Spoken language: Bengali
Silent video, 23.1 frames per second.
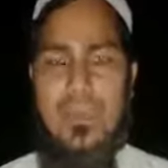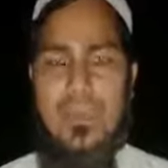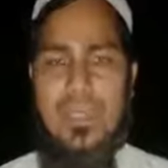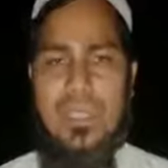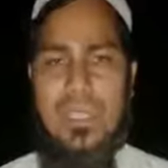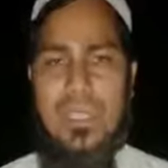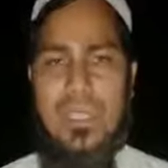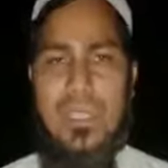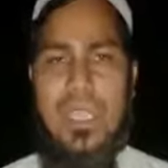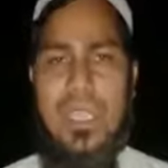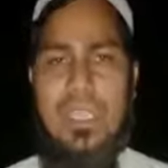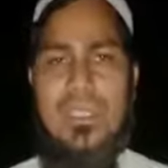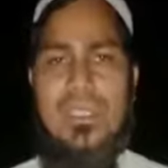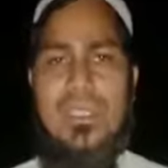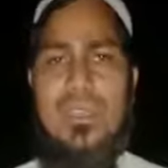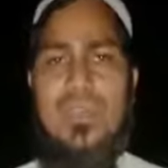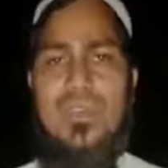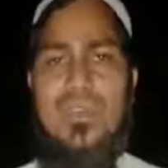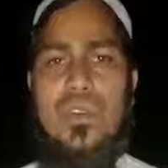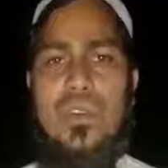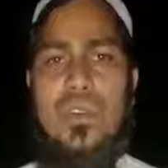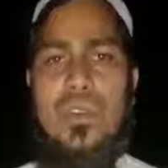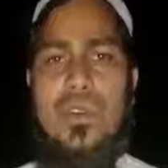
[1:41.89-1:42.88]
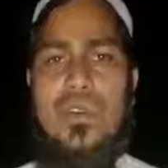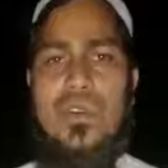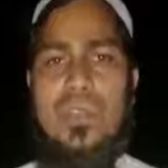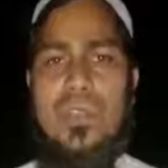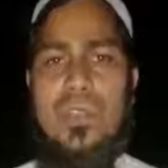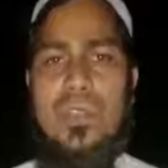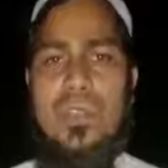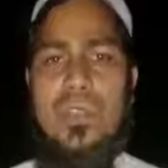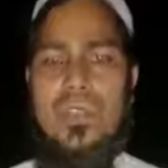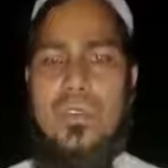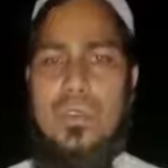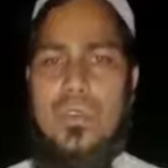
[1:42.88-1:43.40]
আমাদের রাজ্যের
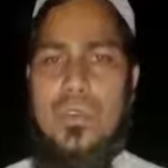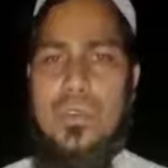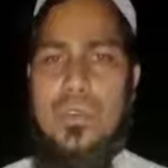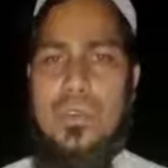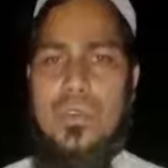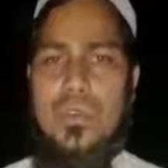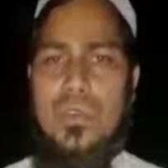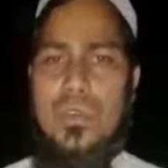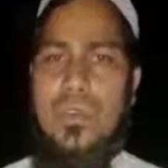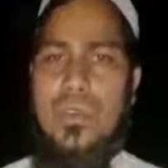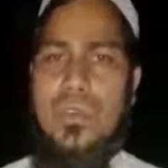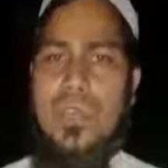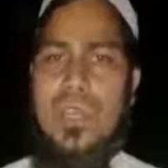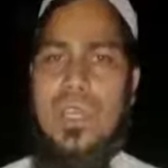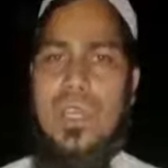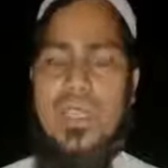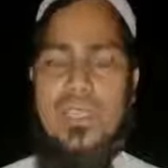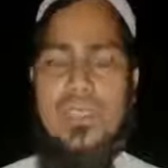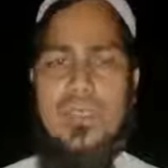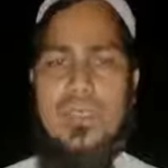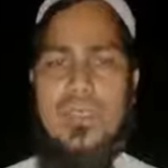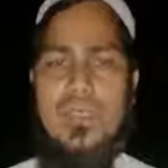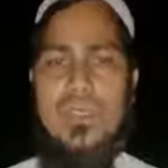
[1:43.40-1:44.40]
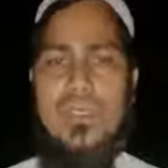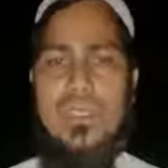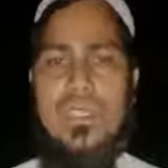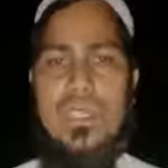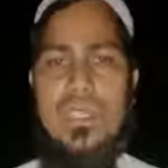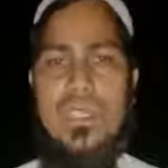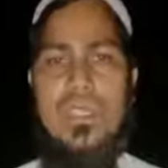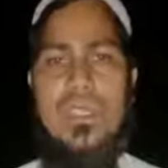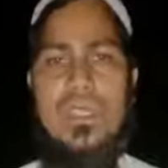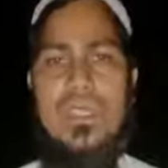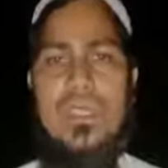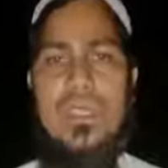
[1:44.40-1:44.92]
মুখ্যমন্ত্রী খুব সুন্দর কাজ
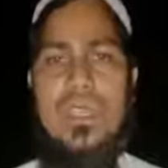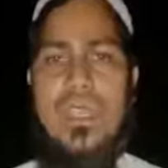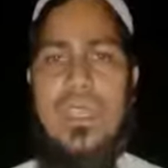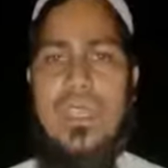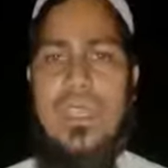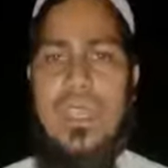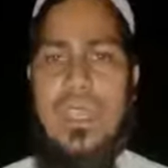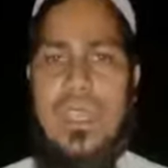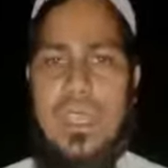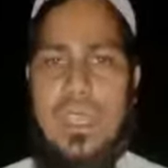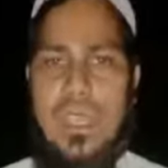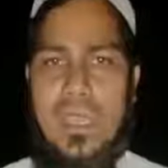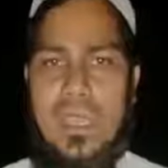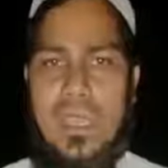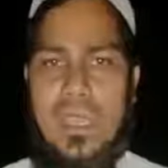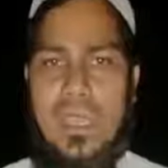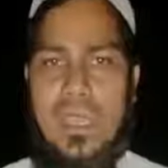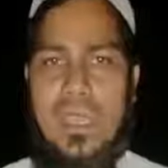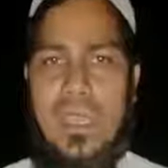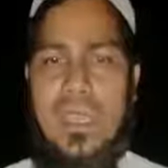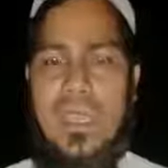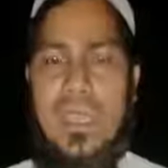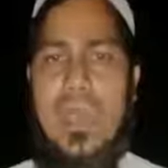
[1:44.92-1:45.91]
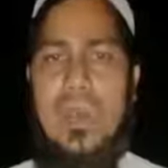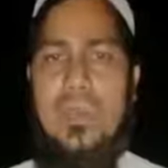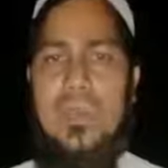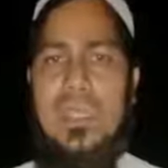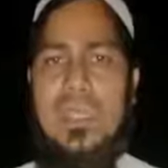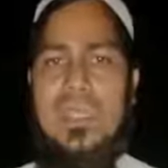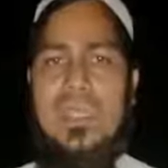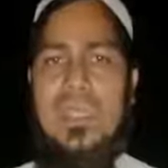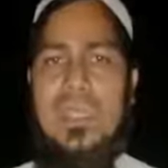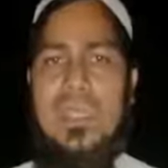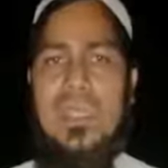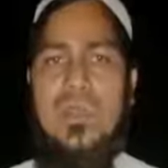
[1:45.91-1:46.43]
করছেন
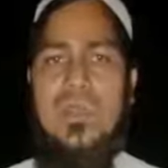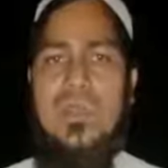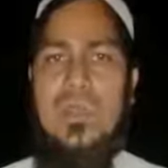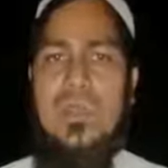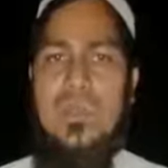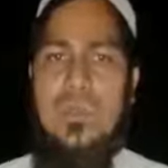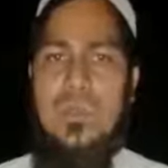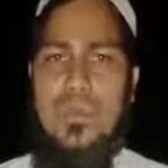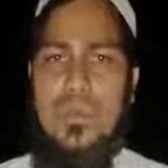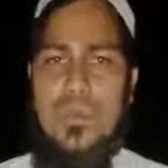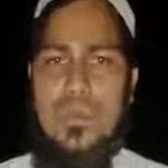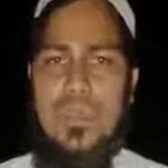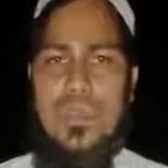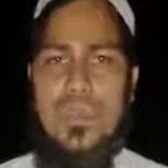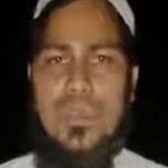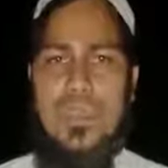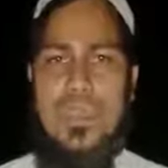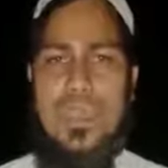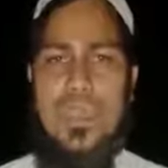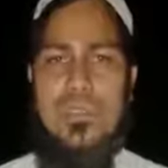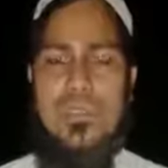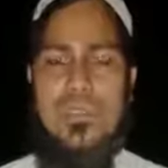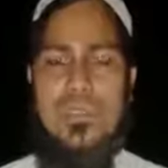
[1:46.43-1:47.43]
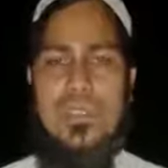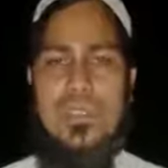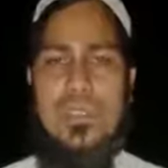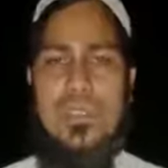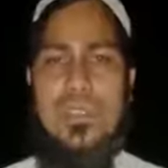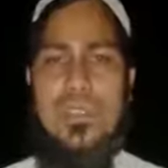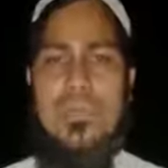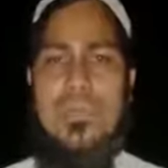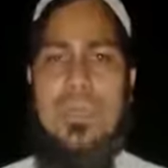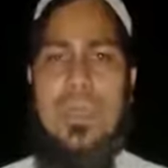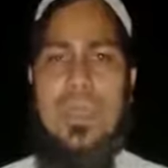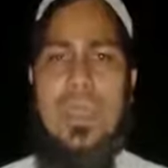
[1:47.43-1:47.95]
আমরা তার প্রশংসা
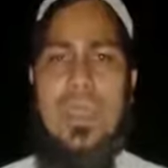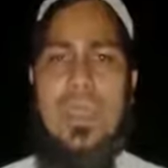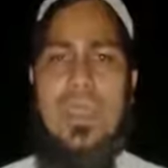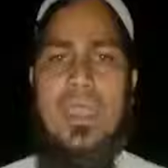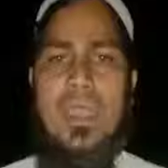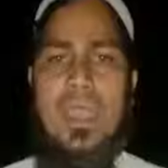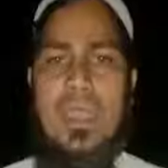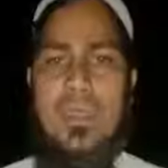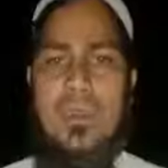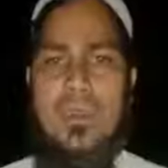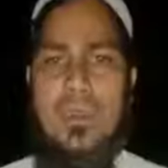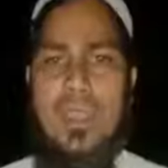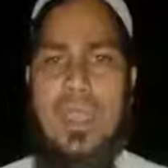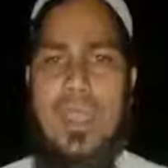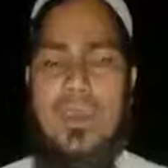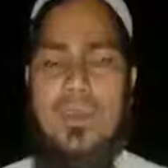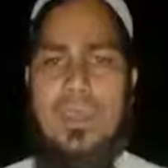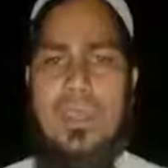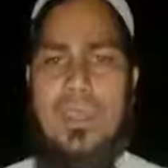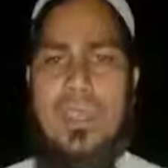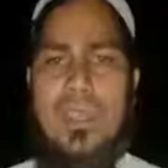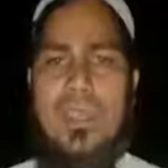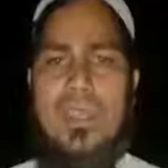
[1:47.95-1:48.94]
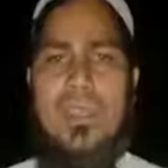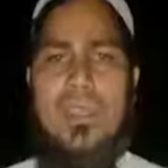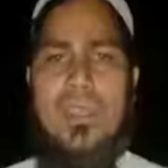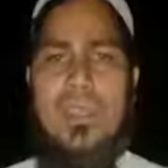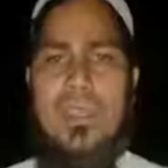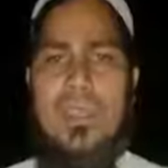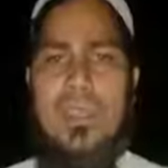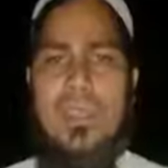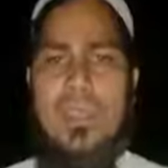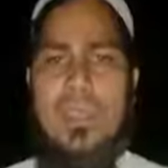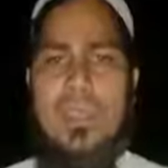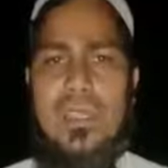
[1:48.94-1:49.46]
করছি এবং আমরা
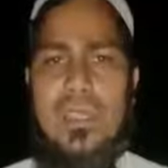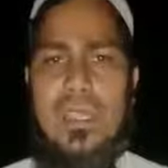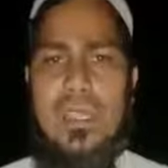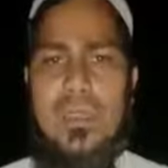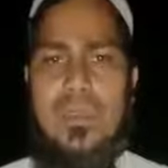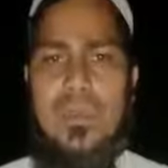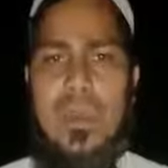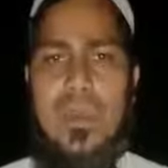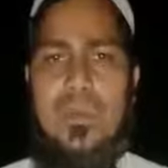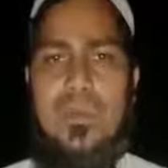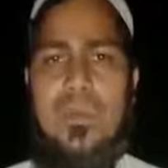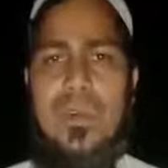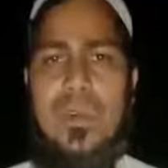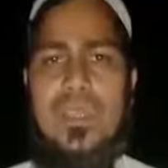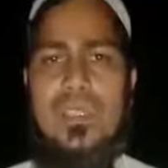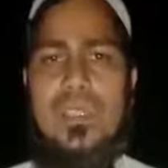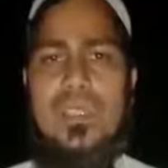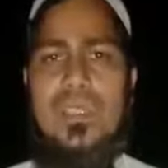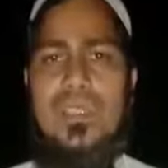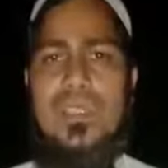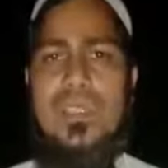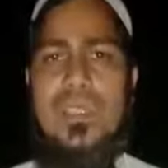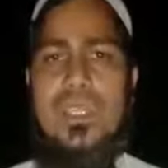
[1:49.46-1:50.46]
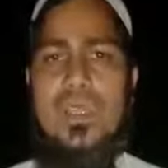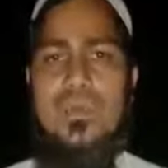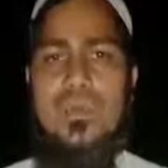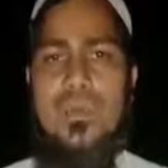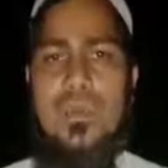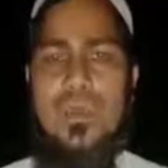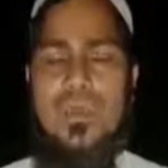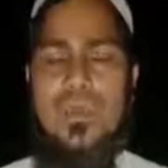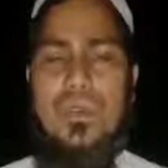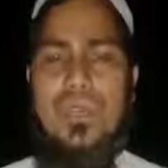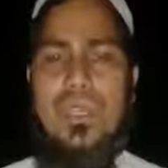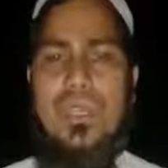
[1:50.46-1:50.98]
ইমাম মোয়াজ্জিনদের
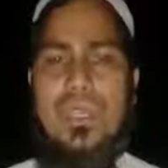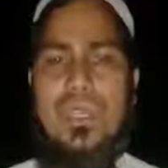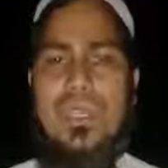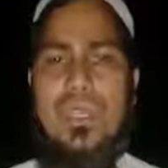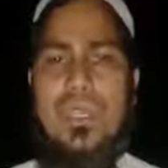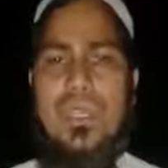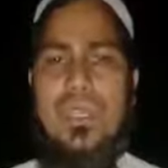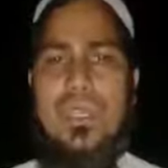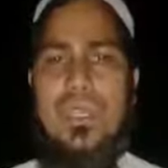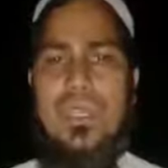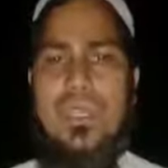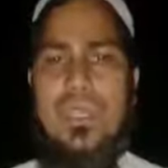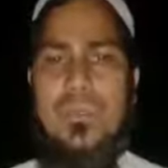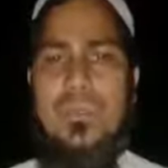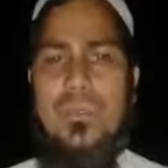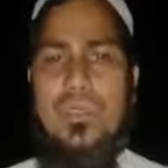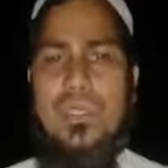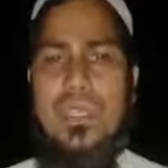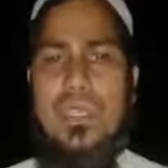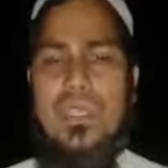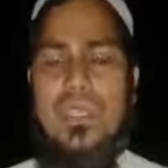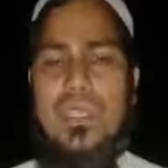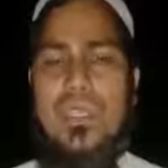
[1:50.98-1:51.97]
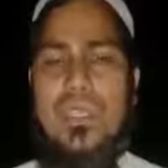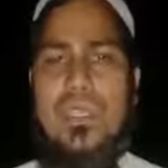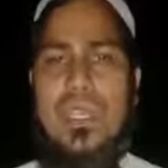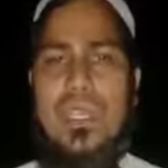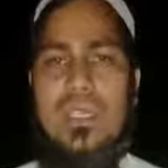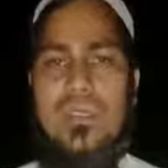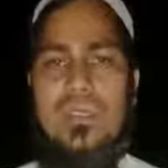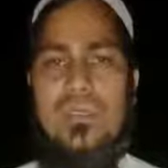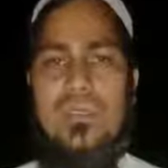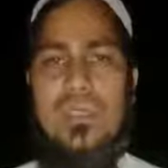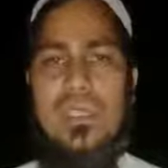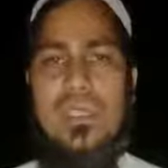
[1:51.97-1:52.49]
পক্ষ থেকে ইতিমধ্যে
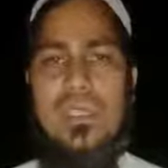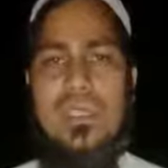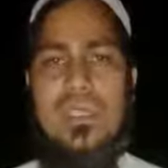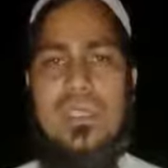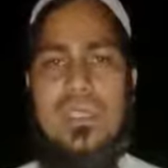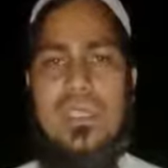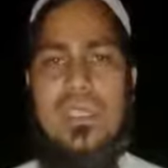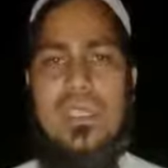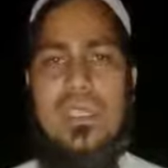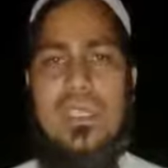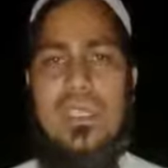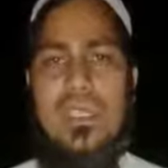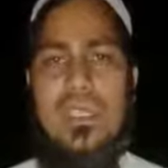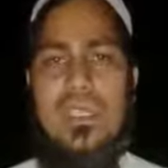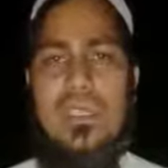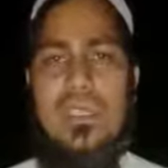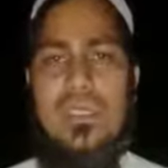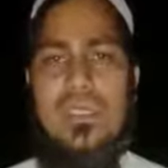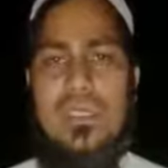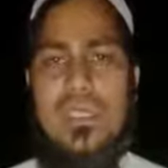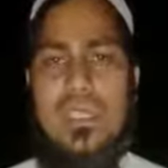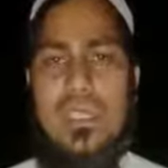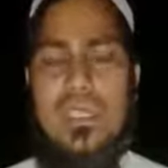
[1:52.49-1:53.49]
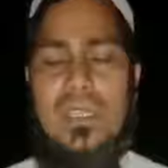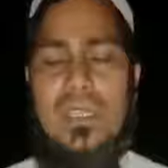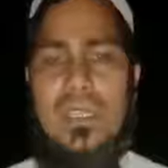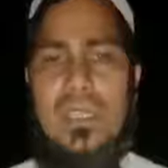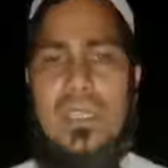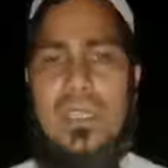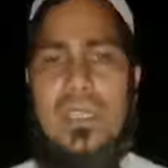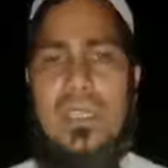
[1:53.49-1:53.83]
সিদ্ধান্ত নিয়েছি যে